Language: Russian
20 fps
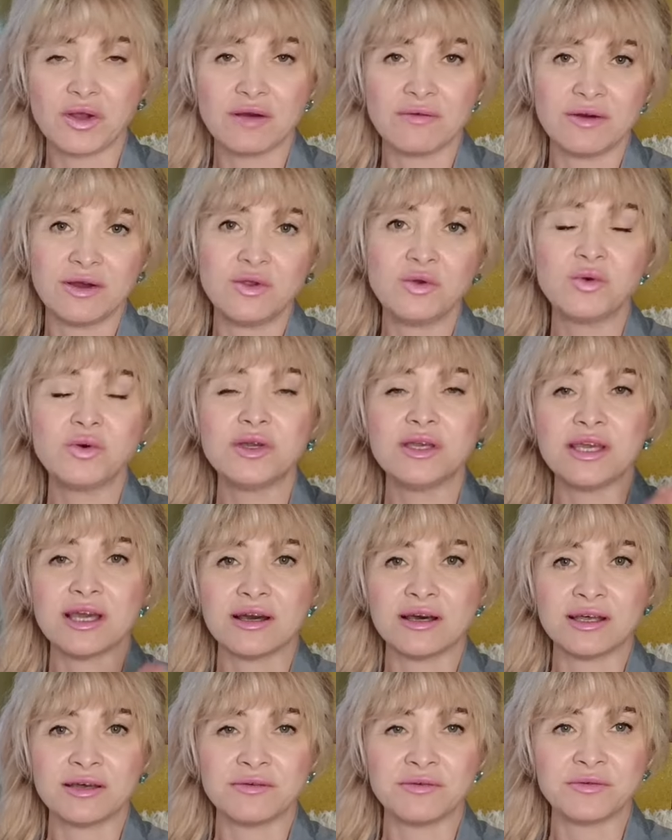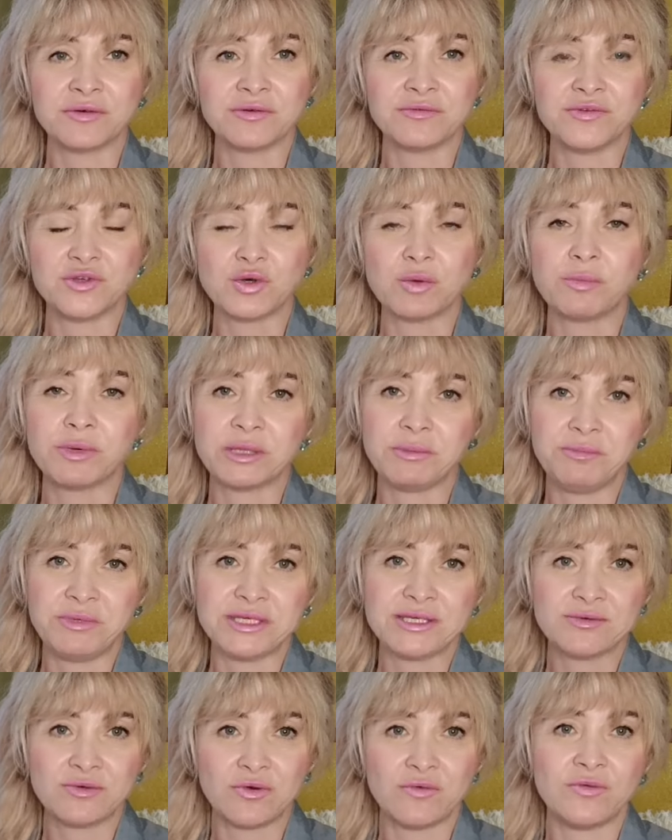говорю, я э, все
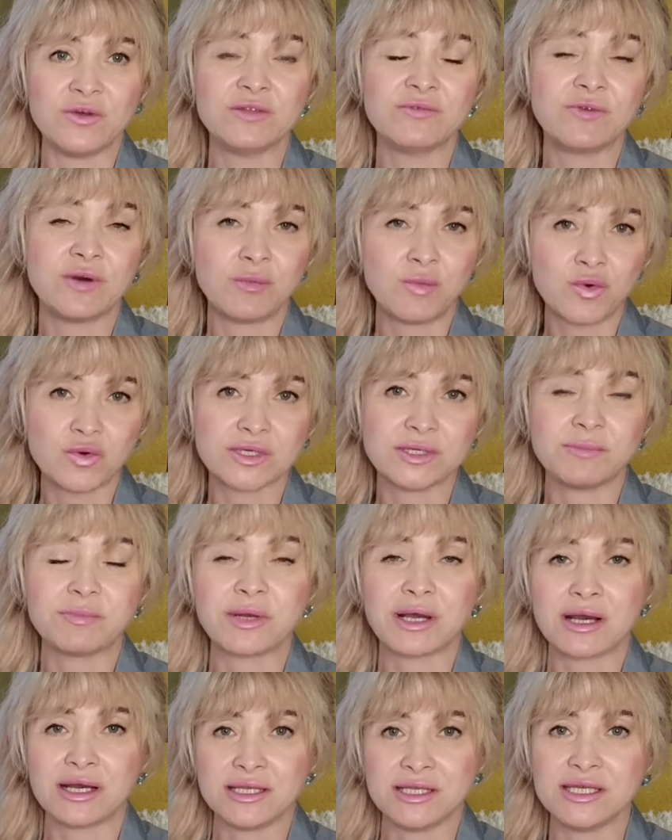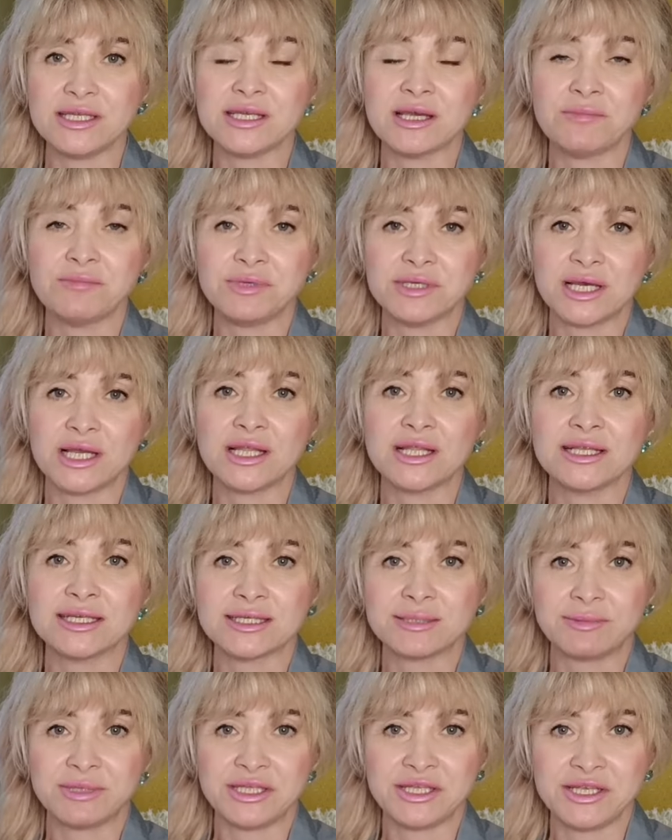подписываю в инфобоксе. Проходите, обязательно
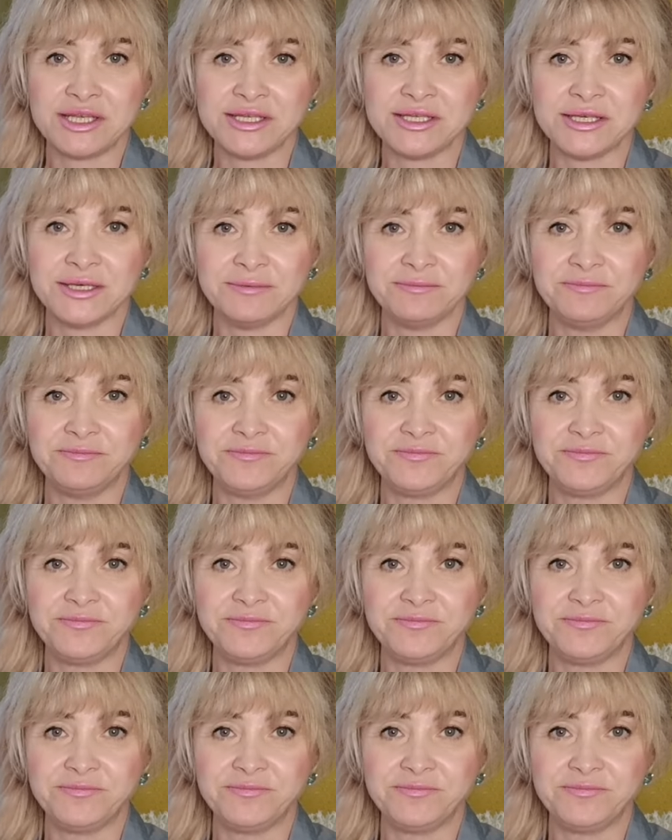смотрите.